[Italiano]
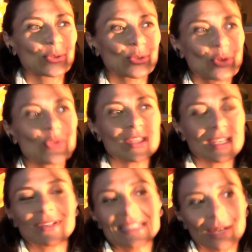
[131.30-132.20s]

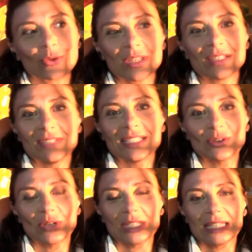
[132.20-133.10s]
condi- questa
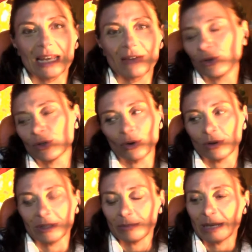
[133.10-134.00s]
condivisione del lavoro
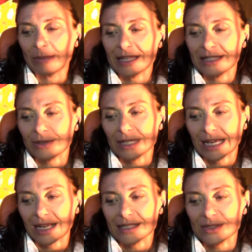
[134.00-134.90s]
emblematico è il
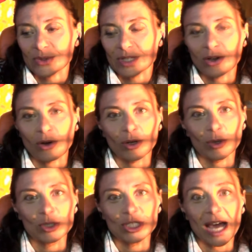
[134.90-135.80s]
caso dei
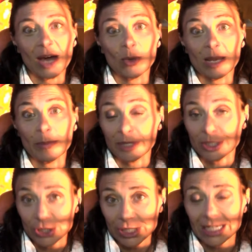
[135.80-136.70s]
coniugi Aquila e
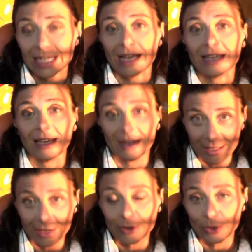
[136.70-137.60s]
Priscilla, che
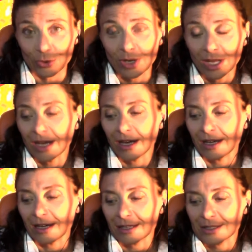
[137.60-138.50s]
anche loro
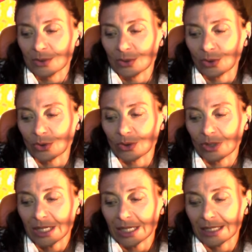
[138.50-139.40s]
eh, sono
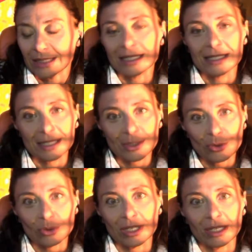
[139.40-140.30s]
eh,
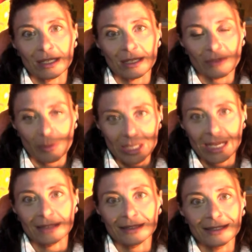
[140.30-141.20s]
tessitori, eh,
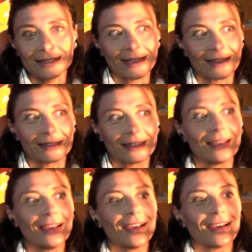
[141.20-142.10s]
fabbricanti di tende,
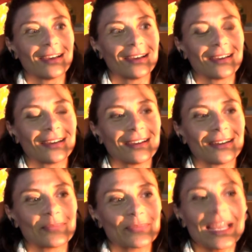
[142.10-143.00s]
eh,
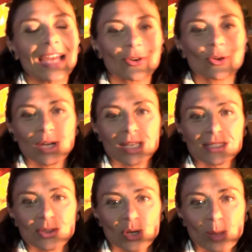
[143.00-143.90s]
danno
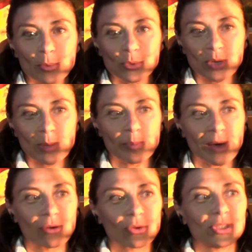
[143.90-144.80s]
l'occasione appunto a
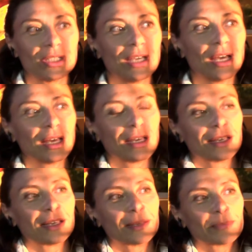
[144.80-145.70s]
Paolo di
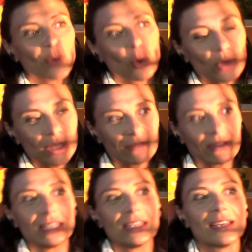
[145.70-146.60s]
eh,
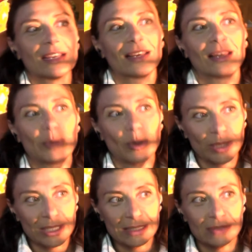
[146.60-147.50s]
condividere la
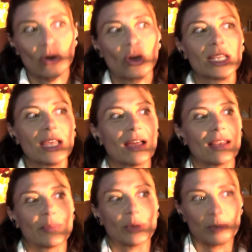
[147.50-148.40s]
propria storia,
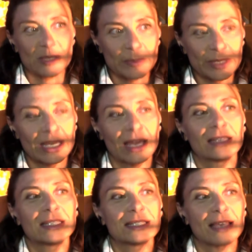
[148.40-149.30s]
la propria
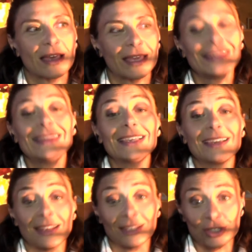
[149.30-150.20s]
esperienza e di
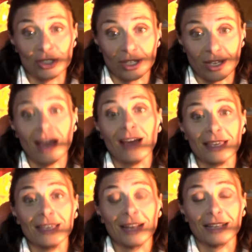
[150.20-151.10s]
crescere
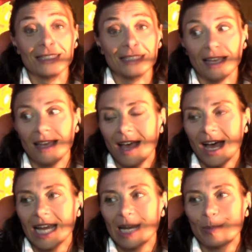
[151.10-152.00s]
anche grazie
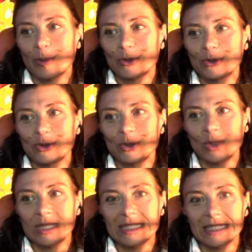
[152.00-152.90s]
all'apporto di
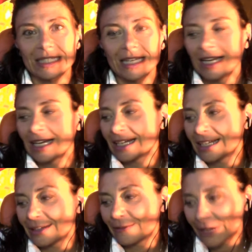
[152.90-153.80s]
questi
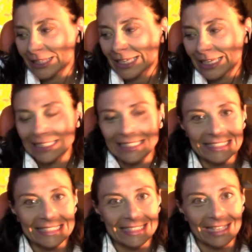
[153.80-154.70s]
eh, fratelli
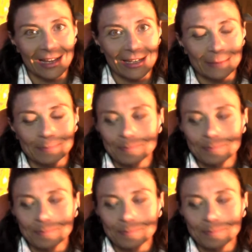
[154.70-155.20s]
cristiani.